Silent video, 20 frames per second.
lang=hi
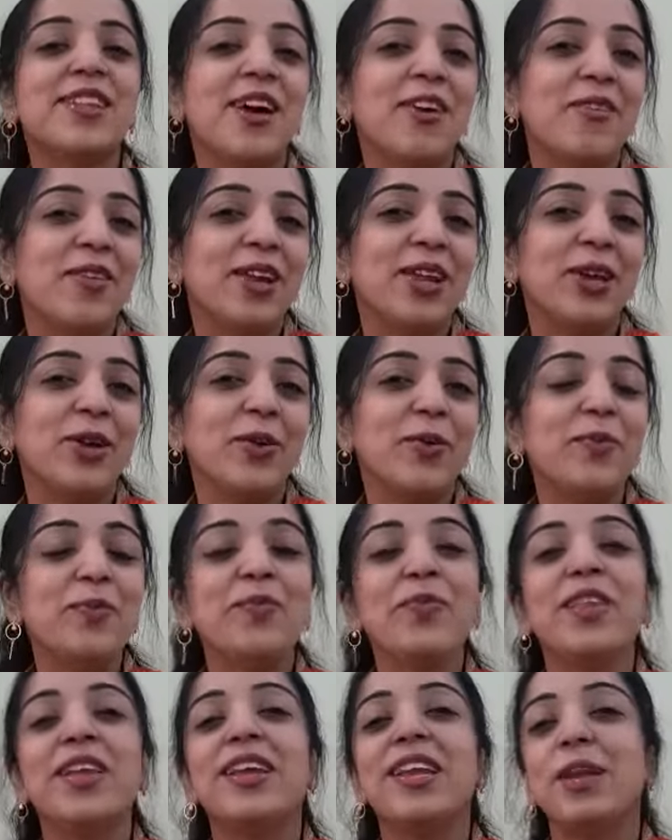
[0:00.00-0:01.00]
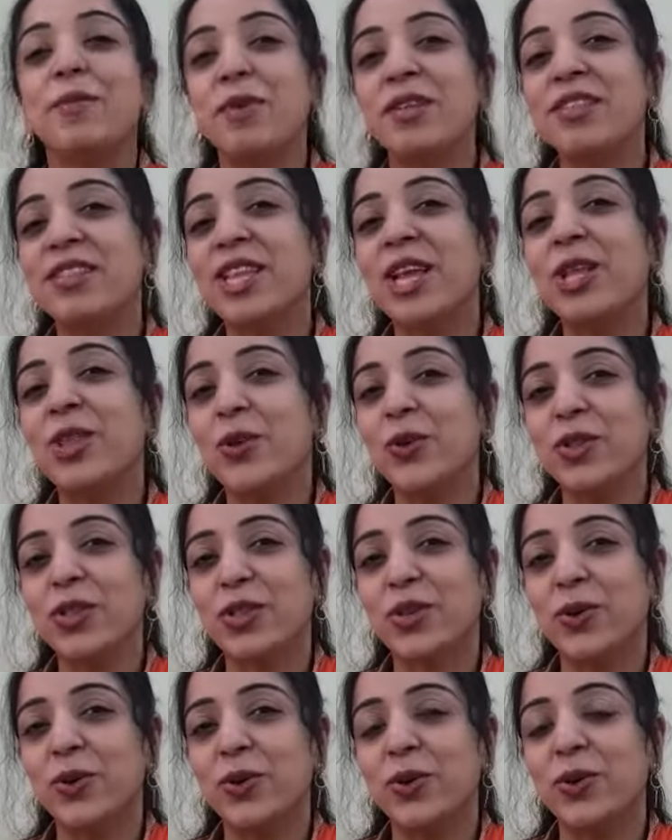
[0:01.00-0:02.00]
असलकुम नमस्ते
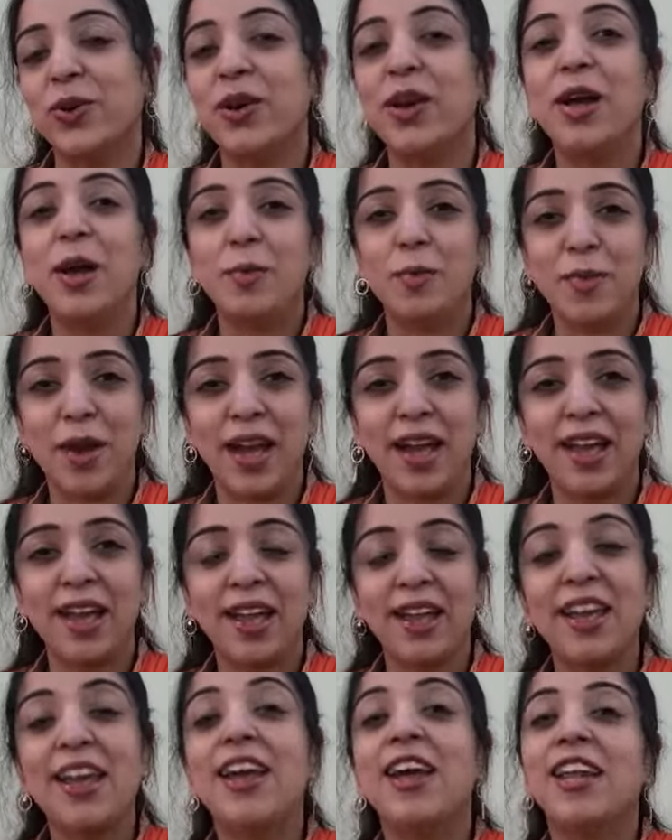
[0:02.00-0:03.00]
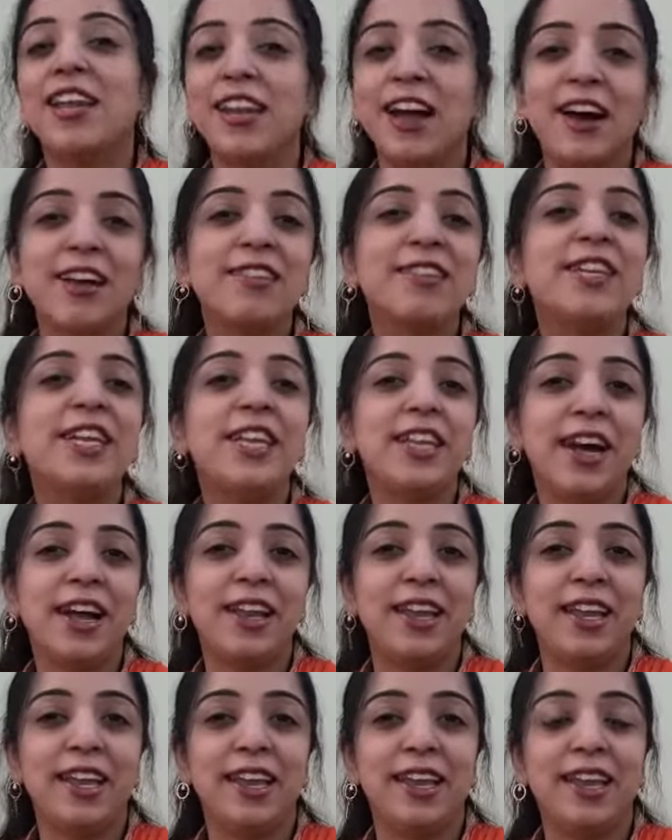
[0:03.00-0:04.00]
दोस्तों मैं नाजनीन
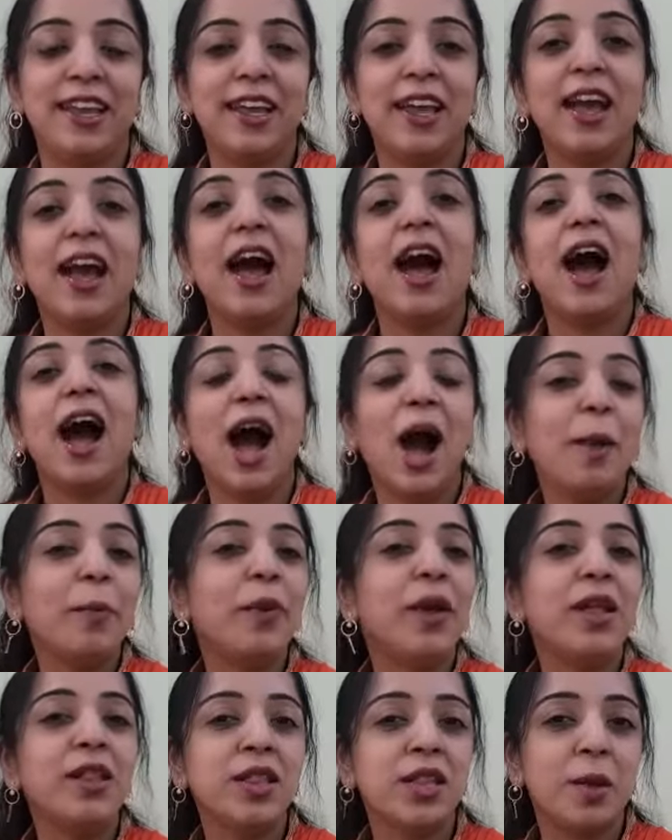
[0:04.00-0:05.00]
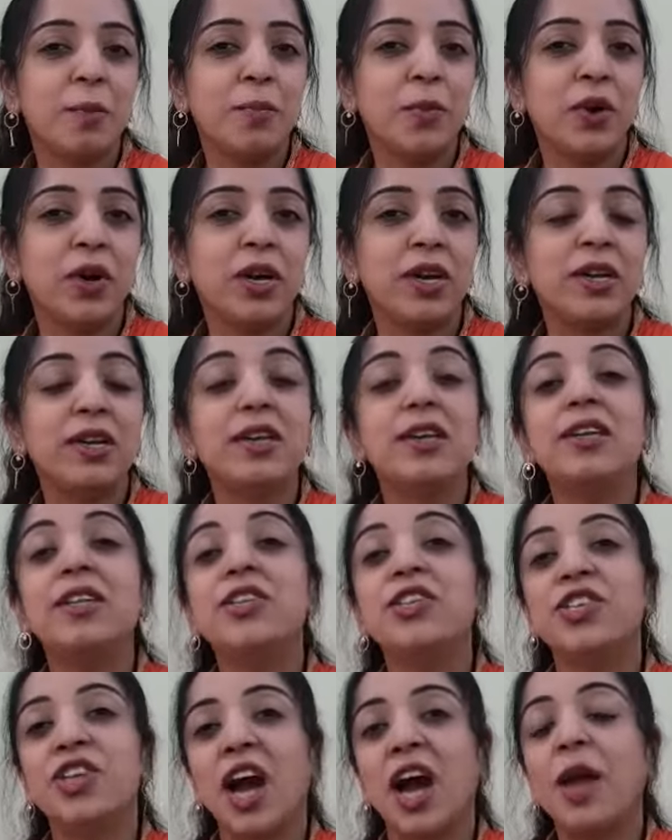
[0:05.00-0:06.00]
अली आपके सम्मुख
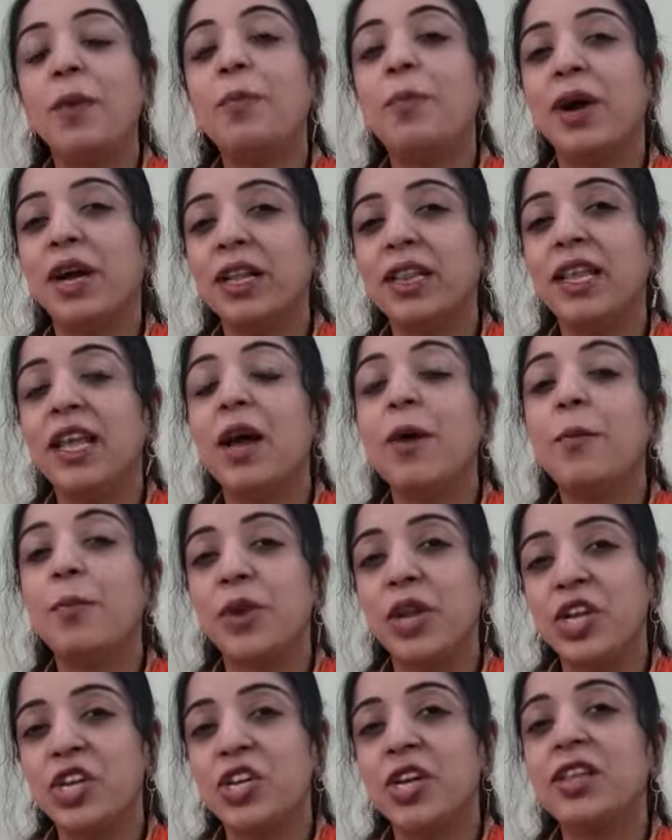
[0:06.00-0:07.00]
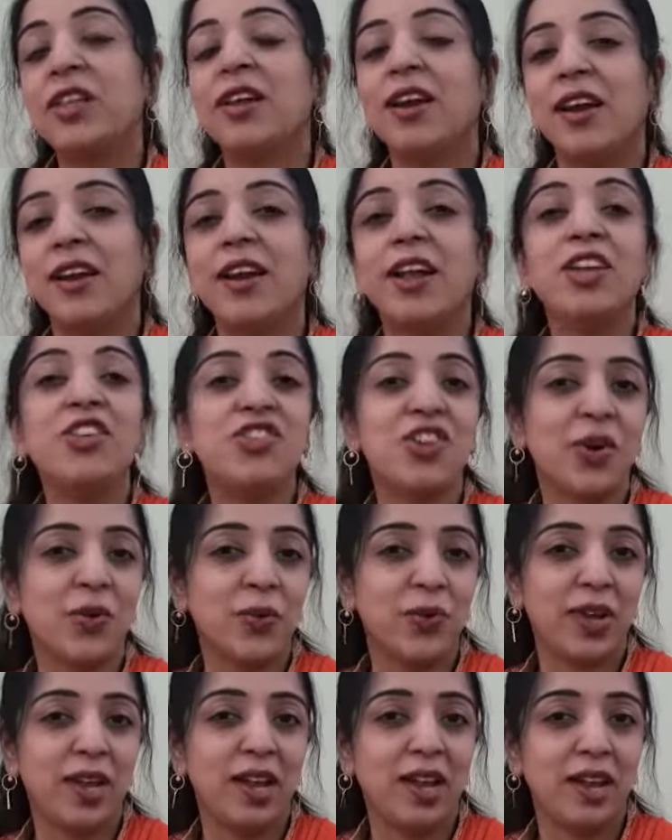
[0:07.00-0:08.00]
चार पंक्तियां प्रेषित करना
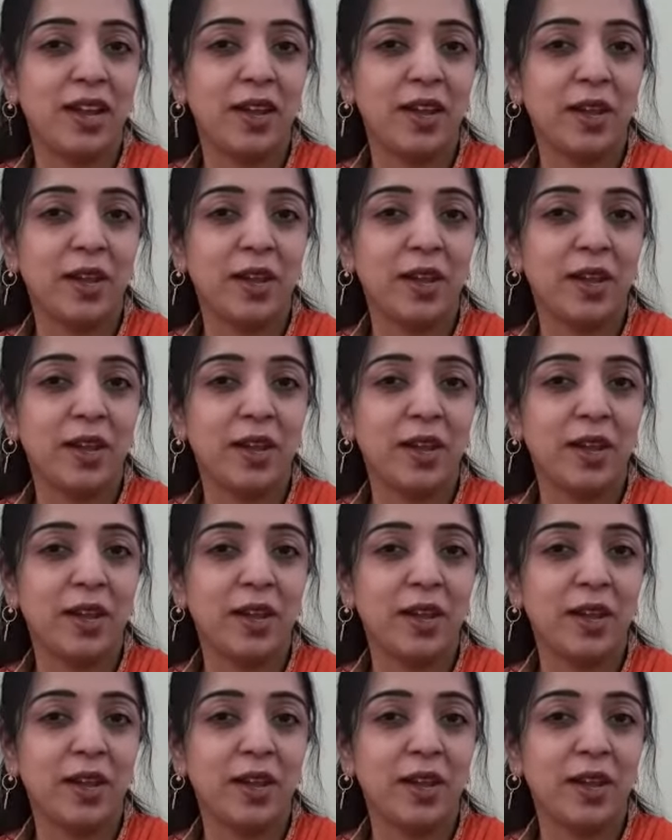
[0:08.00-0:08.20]
चाहूँगी